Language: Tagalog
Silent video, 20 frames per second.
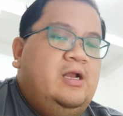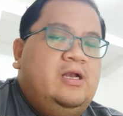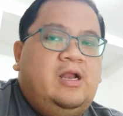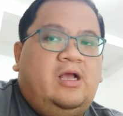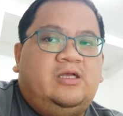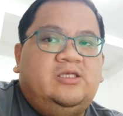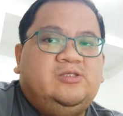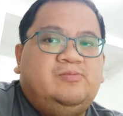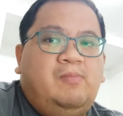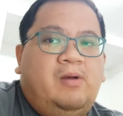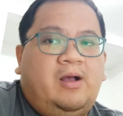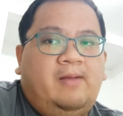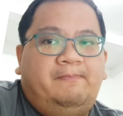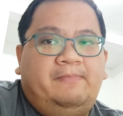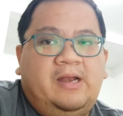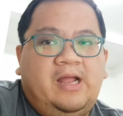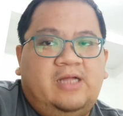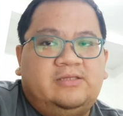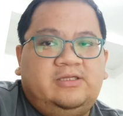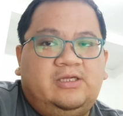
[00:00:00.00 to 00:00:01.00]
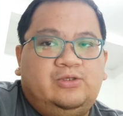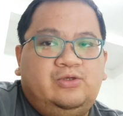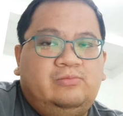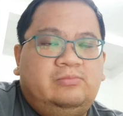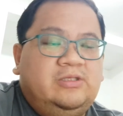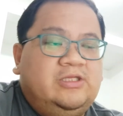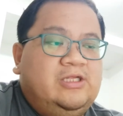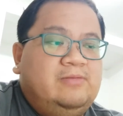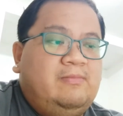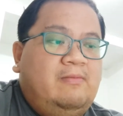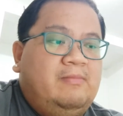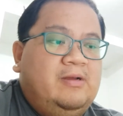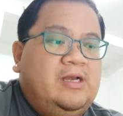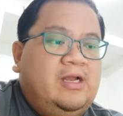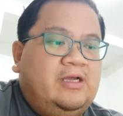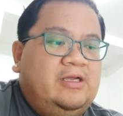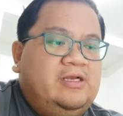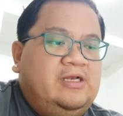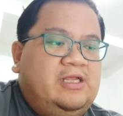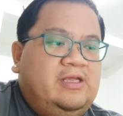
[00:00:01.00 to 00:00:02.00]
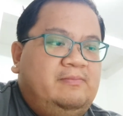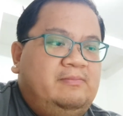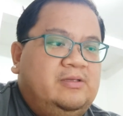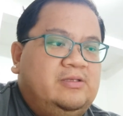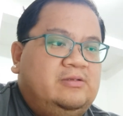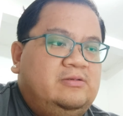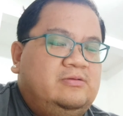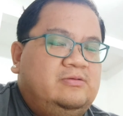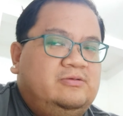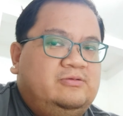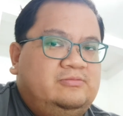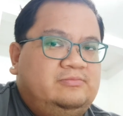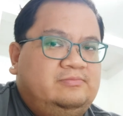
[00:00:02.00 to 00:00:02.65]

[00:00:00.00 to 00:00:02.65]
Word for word: Lakas maka-platinum, hindi mo malaki limit ko.